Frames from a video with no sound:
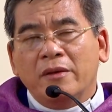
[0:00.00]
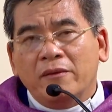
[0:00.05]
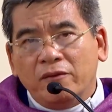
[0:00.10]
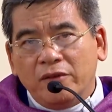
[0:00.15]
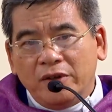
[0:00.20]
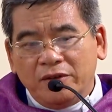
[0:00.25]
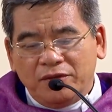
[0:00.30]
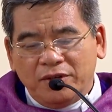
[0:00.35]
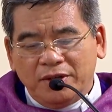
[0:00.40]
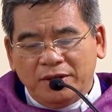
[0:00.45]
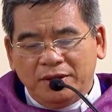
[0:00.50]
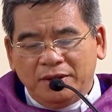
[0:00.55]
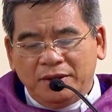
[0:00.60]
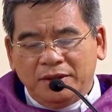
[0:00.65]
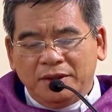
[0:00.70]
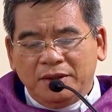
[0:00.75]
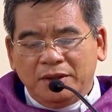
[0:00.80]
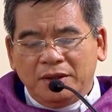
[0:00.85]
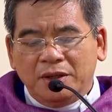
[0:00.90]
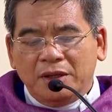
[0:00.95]
Vì
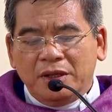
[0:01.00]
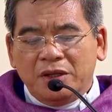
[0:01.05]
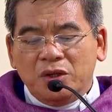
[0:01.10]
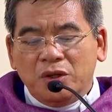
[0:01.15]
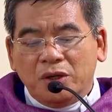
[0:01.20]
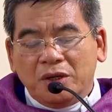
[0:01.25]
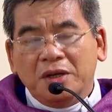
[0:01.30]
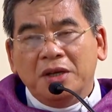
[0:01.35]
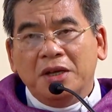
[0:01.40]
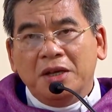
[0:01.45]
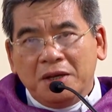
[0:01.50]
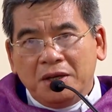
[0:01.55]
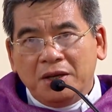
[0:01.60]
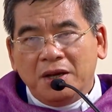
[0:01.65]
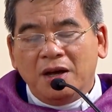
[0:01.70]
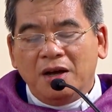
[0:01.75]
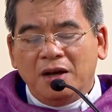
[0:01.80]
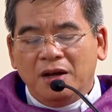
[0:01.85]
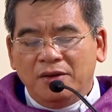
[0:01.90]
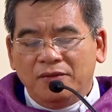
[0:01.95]
vậy, những nghi
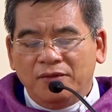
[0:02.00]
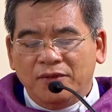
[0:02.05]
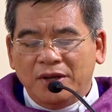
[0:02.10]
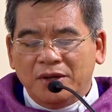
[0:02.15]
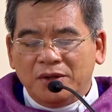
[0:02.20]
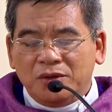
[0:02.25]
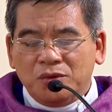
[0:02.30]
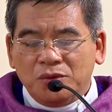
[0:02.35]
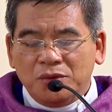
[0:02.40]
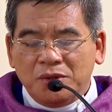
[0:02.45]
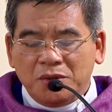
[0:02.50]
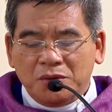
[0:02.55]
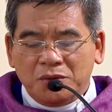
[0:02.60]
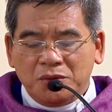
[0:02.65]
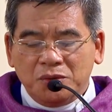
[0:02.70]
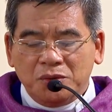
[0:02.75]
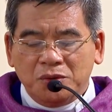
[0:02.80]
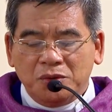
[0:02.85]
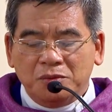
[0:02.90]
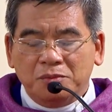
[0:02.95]
ngờ về Chúa
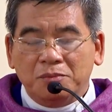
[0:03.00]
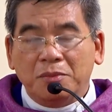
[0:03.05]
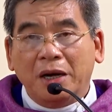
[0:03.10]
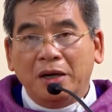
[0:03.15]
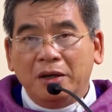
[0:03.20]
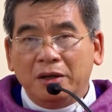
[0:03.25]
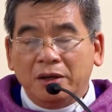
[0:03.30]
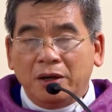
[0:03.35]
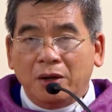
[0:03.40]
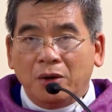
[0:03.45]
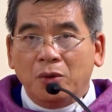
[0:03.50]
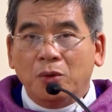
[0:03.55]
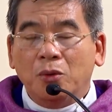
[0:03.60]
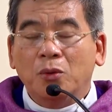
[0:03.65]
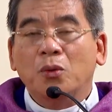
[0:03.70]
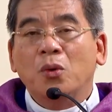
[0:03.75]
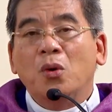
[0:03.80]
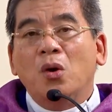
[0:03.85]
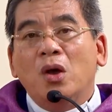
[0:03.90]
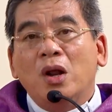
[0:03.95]
Giêsu bắt
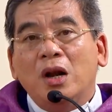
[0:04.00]
đầu